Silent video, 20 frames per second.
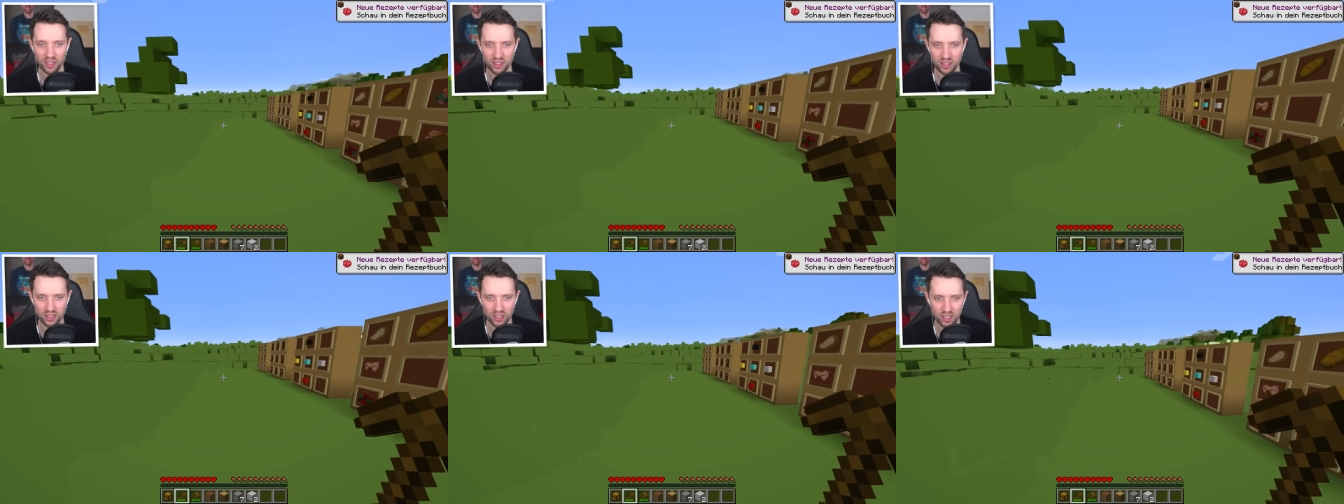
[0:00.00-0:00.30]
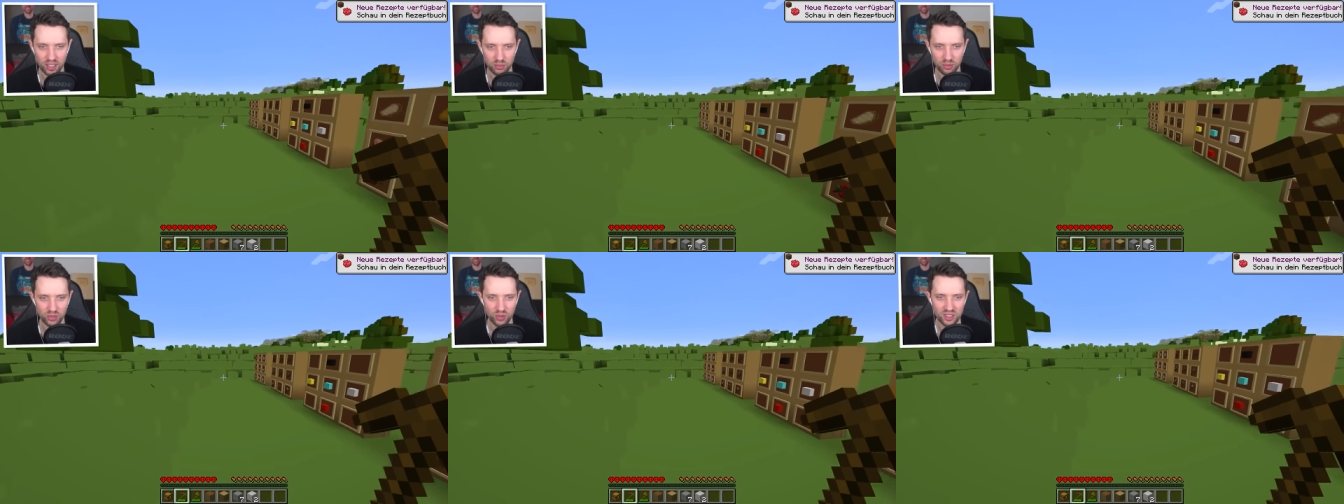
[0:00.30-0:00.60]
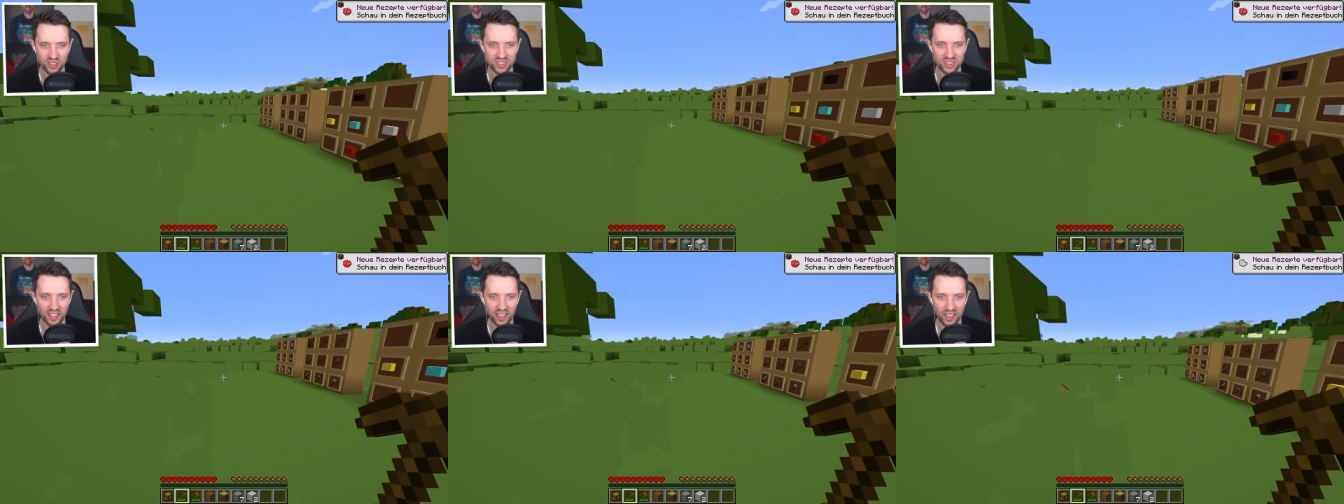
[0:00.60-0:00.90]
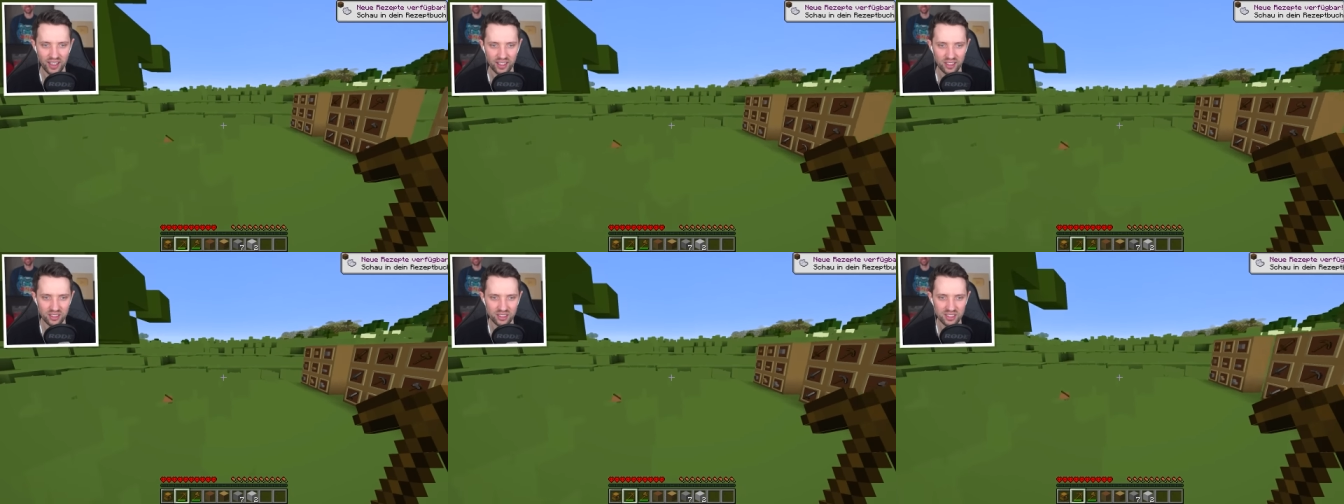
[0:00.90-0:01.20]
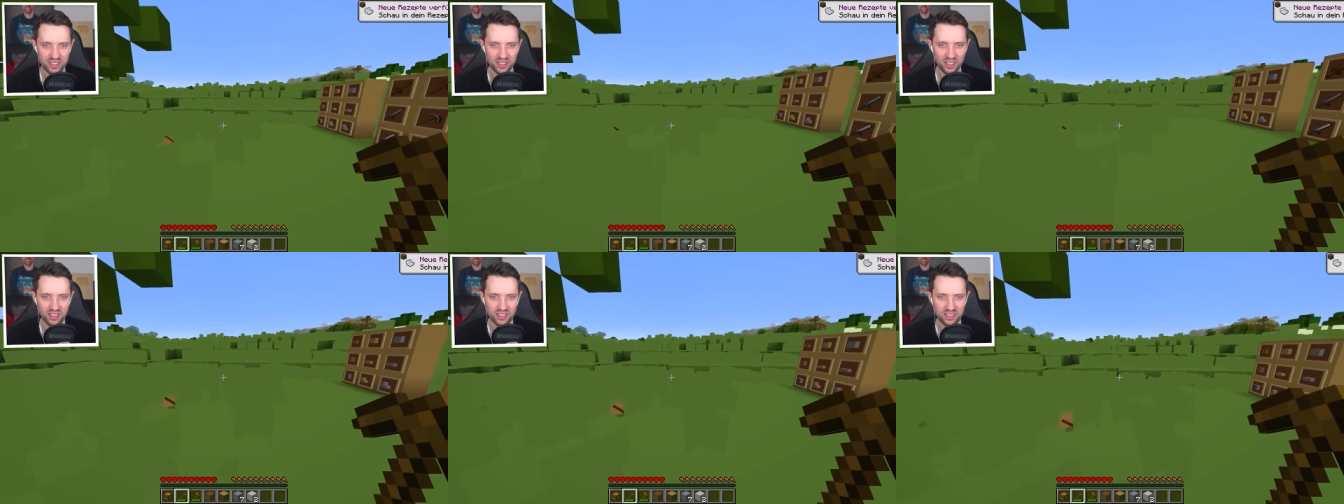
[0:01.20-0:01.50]
ähm, ich würde sagen,
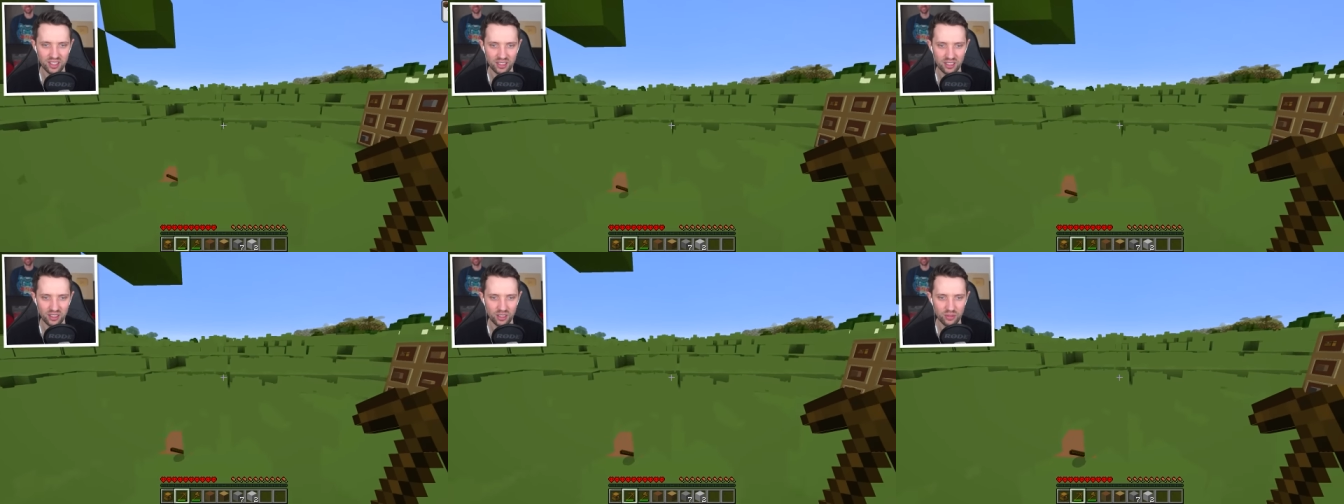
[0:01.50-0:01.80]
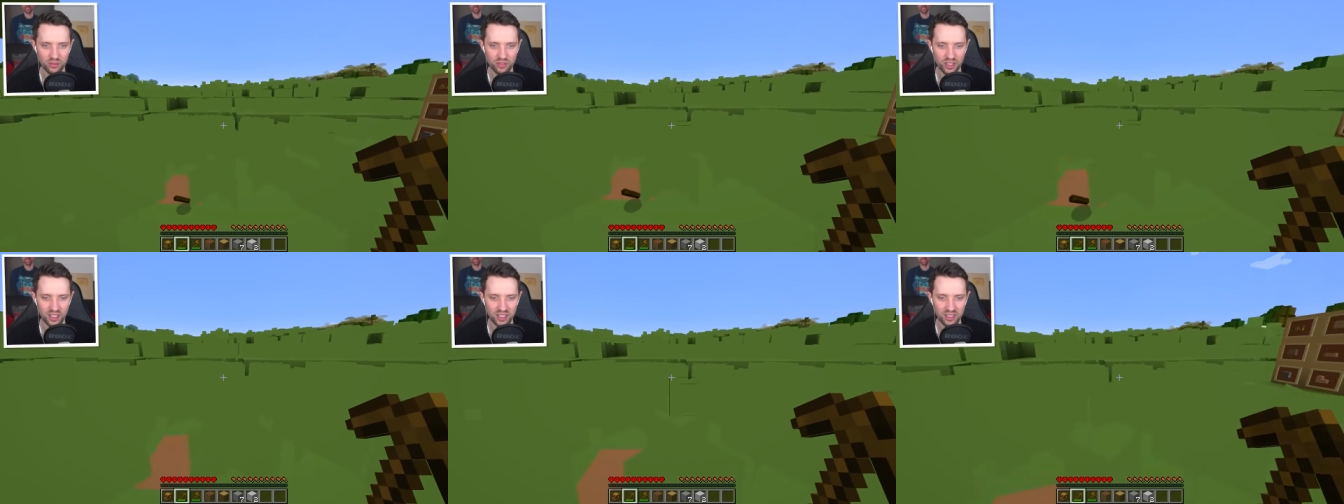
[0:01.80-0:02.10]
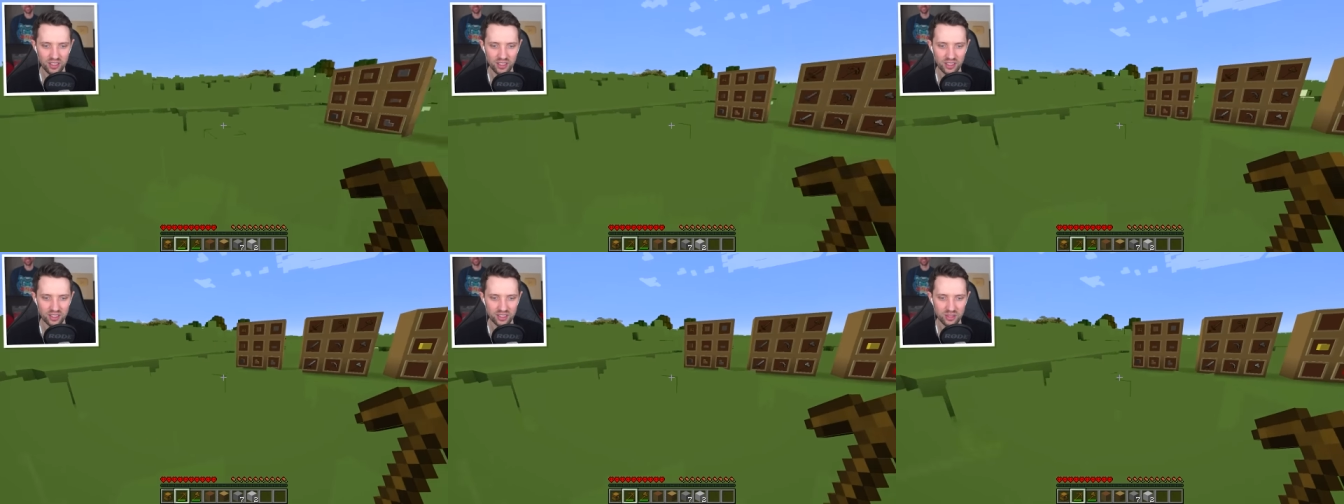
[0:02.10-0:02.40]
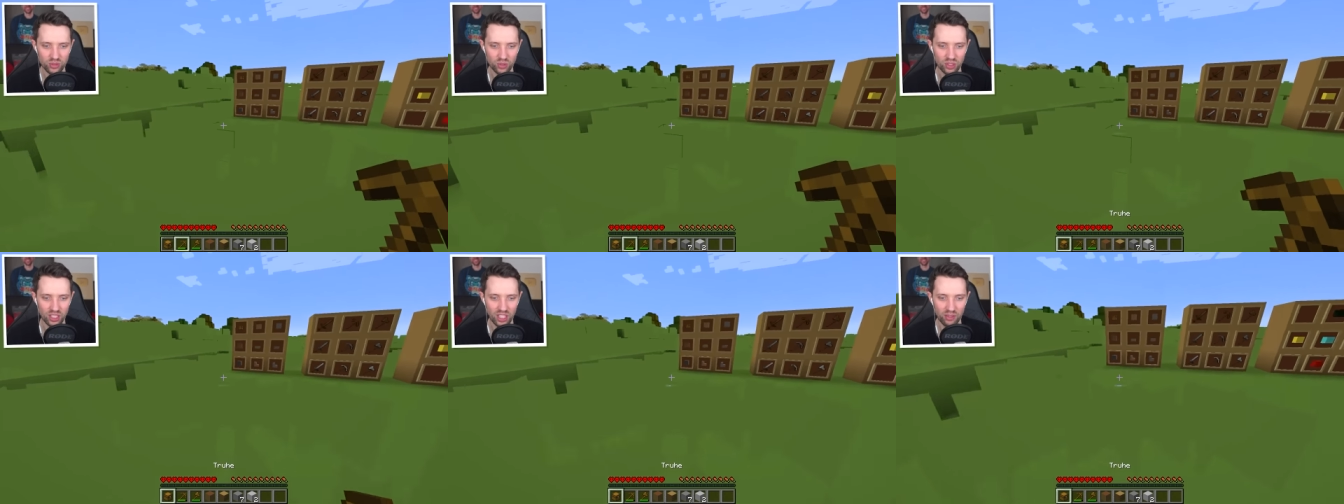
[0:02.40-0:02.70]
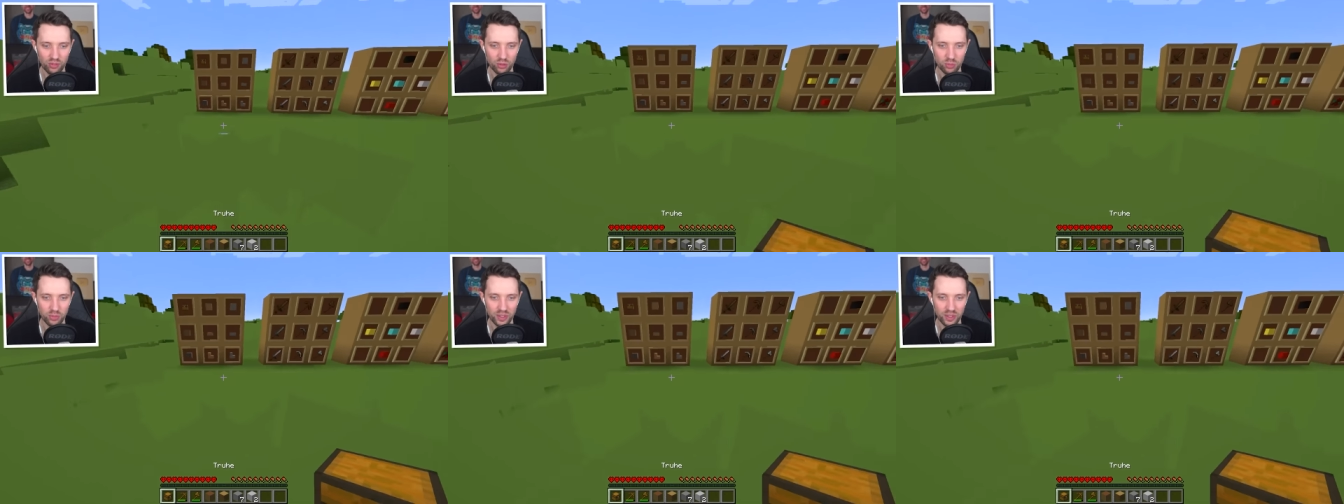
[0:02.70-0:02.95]
Sticks hat er hier fallen gelassen. Okay, wir